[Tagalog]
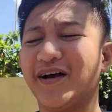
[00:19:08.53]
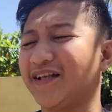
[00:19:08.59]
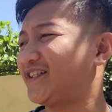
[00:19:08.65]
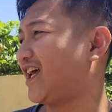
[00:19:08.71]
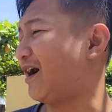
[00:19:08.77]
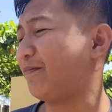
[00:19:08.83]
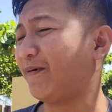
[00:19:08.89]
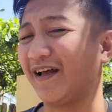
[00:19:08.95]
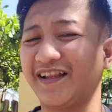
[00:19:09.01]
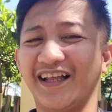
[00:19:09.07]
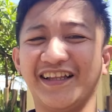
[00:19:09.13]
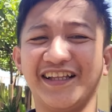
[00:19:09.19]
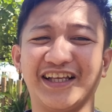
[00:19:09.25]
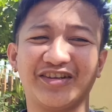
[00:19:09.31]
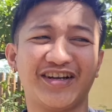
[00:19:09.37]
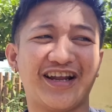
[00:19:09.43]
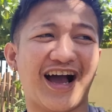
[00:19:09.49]
what's up at
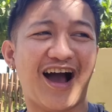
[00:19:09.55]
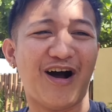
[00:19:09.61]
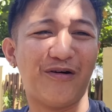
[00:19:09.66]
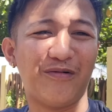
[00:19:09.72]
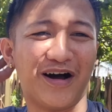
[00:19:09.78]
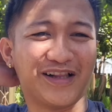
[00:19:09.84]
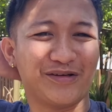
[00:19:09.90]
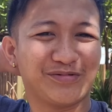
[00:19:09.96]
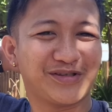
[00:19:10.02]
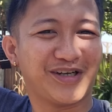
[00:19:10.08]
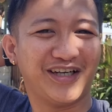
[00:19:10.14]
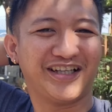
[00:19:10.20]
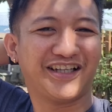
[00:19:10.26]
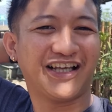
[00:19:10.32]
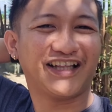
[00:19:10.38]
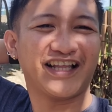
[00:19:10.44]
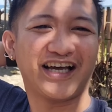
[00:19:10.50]
andito na nga ako mga team solid.
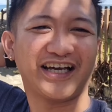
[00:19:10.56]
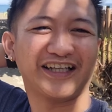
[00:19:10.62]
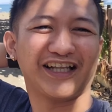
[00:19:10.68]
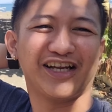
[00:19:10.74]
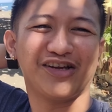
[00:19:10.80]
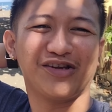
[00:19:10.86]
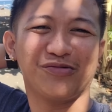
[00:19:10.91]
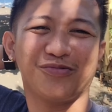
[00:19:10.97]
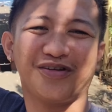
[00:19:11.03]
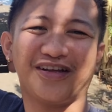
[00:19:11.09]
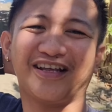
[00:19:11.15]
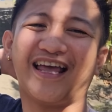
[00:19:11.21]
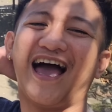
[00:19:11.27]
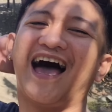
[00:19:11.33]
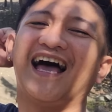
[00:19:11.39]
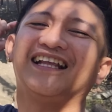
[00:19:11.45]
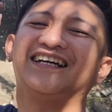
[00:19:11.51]
Kita-kita na nyo
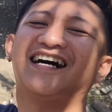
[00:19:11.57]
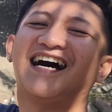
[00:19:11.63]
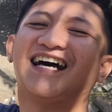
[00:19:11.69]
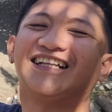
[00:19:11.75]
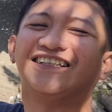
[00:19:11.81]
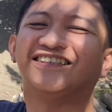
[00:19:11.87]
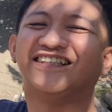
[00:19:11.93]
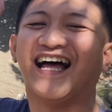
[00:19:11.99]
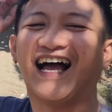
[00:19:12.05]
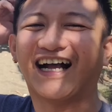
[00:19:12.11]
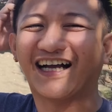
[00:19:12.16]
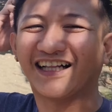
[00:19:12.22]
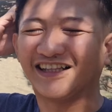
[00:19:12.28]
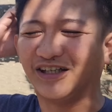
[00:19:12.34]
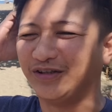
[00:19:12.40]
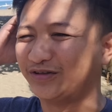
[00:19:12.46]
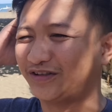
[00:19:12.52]
yan. Yung ating dagat
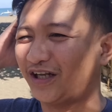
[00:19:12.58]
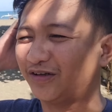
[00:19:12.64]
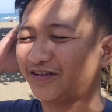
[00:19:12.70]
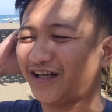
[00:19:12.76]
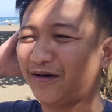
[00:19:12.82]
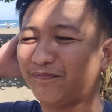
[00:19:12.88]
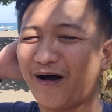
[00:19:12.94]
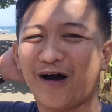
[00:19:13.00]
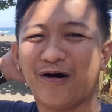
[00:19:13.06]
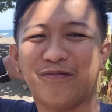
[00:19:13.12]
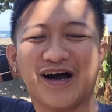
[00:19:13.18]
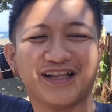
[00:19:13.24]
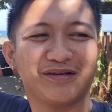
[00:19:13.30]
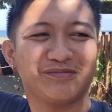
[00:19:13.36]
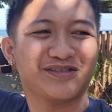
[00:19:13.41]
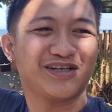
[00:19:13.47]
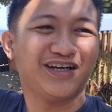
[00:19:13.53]
na utal-utal pa ako mga
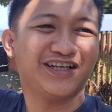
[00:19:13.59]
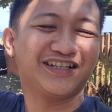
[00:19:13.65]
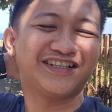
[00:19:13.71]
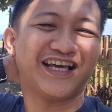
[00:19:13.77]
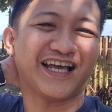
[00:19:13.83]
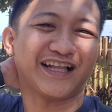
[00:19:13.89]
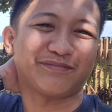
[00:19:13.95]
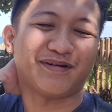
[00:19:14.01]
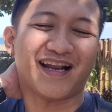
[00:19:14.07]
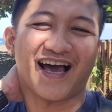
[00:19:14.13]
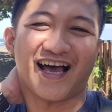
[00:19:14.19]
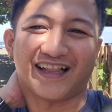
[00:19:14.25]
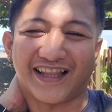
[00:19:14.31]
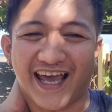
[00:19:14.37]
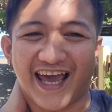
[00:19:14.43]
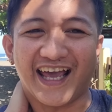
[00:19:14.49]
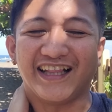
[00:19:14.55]
team solid. Ngayon pa
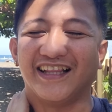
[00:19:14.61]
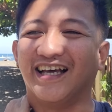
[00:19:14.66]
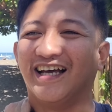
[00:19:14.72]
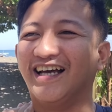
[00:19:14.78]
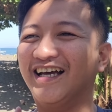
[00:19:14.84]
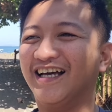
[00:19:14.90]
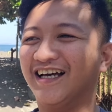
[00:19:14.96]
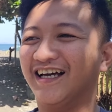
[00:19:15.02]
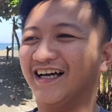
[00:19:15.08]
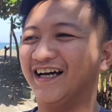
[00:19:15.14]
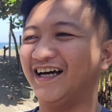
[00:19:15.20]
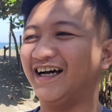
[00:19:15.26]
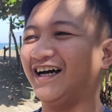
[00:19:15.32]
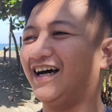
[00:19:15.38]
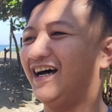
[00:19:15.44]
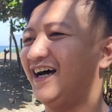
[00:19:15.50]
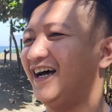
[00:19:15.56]
natin.
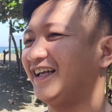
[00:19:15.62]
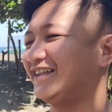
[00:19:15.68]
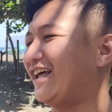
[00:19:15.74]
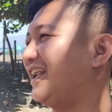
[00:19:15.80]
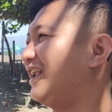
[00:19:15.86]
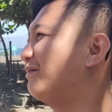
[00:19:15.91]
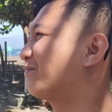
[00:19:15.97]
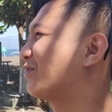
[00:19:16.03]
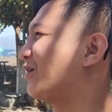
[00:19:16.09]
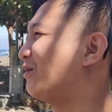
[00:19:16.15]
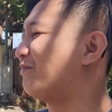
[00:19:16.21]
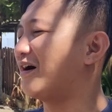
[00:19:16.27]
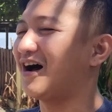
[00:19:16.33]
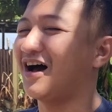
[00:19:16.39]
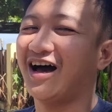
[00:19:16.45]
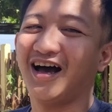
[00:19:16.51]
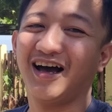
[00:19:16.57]
At alam ko
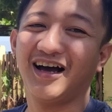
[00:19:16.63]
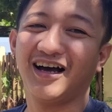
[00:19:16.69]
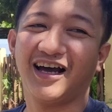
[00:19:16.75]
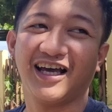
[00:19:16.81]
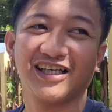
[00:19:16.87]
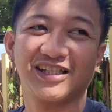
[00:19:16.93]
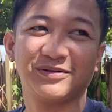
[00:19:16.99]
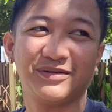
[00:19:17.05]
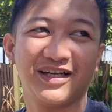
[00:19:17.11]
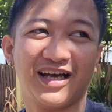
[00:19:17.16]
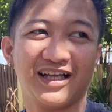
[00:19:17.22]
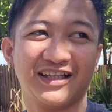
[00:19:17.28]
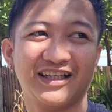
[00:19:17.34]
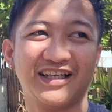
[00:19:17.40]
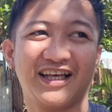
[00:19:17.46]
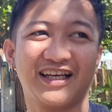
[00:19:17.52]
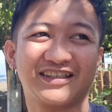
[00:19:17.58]
mga ka-SP
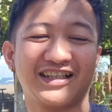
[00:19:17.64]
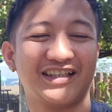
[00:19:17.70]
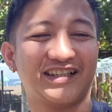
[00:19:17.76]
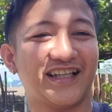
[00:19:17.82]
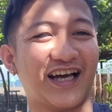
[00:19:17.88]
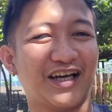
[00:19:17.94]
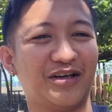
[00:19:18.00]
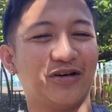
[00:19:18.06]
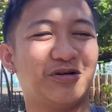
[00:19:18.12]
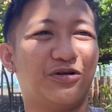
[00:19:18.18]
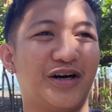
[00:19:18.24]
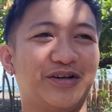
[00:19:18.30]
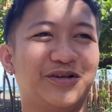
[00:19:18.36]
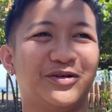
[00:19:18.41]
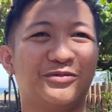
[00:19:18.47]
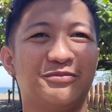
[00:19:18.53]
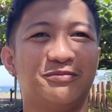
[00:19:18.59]
natin na excited na kayo kung ano
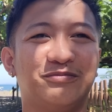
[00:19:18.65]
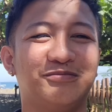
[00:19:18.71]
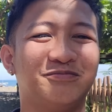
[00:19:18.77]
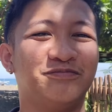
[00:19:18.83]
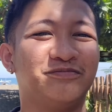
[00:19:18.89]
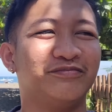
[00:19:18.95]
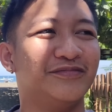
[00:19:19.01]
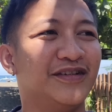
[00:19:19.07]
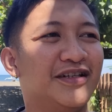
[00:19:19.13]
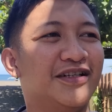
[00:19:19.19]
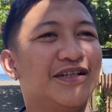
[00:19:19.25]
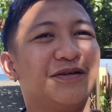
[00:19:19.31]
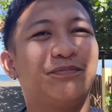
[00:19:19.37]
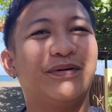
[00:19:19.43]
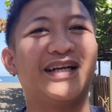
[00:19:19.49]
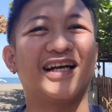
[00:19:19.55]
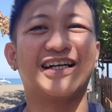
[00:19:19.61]
yung
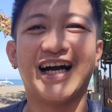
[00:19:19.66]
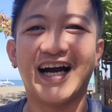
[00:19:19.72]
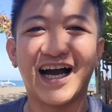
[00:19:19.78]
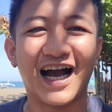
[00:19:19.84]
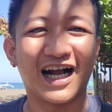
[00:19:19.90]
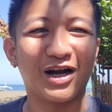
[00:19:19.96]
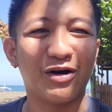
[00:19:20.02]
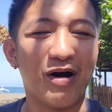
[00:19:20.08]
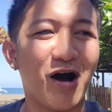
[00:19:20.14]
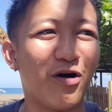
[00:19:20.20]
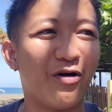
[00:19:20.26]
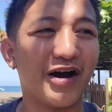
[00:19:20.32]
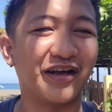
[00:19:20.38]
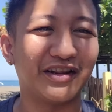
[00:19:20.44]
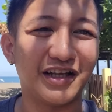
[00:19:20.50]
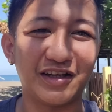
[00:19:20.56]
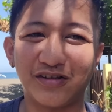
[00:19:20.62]
pinaggagawa ko
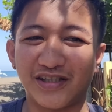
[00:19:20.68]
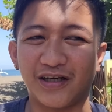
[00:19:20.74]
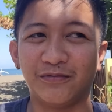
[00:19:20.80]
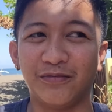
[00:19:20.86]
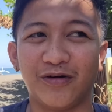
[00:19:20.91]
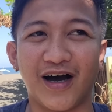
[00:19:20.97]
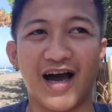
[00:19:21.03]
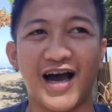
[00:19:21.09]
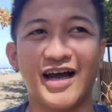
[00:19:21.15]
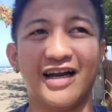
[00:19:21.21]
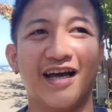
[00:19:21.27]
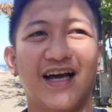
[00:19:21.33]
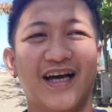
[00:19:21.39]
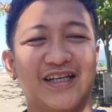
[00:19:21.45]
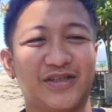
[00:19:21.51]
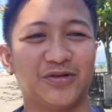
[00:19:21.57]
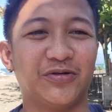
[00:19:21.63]
ngayon dito sa
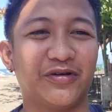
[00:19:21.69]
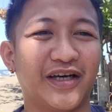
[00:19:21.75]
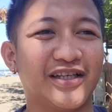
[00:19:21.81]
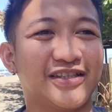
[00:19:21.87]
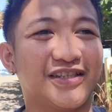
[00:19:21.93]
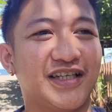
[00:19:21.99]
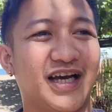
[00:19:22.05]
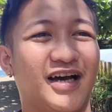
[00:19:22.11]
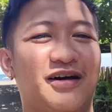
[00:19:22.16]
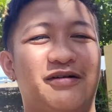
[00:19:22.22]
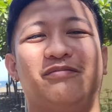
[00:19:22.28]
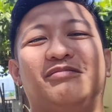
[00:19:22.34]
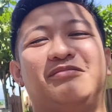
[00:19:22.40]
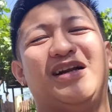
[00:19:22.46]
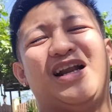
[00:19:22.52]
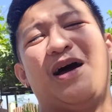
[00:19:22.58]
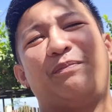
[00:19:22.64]
Bukana. As you can see, um,
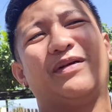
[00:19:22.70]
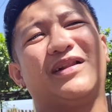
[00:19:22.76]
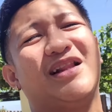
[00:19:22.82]
malapit